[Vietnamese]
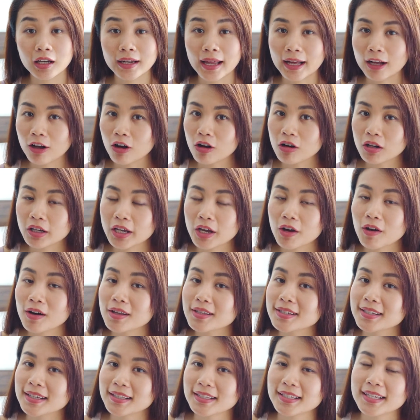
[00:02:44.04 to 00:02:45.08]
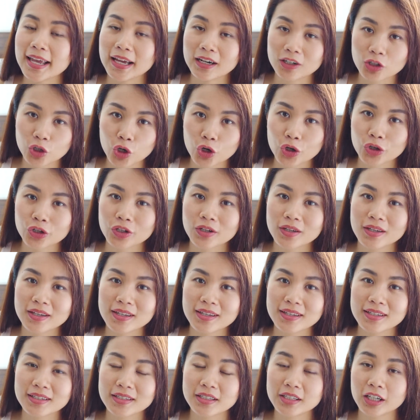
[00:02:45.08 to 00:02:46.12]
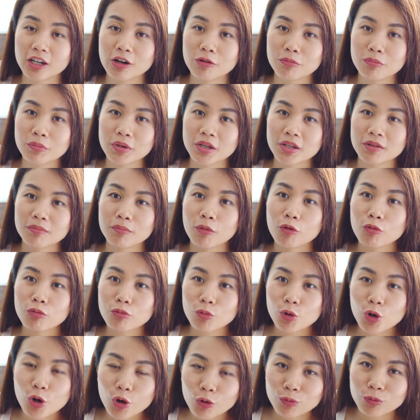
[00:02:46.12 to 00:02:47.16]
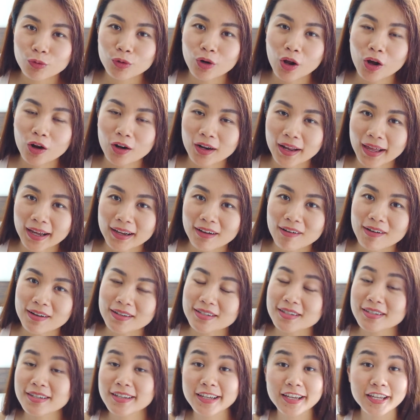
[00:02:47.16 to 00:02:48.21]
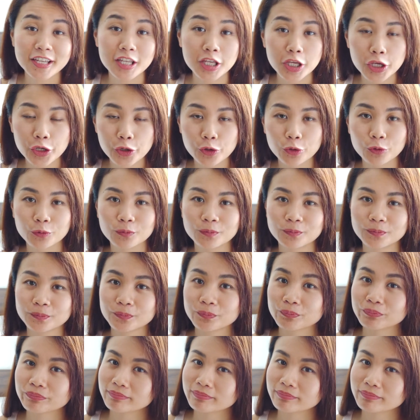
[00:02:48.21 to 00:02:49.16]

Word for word: à, đã có kế hoạch sẵn sàng rồi sẽ không bị mông lung lo lắng hoặc suy nghĩ nhiều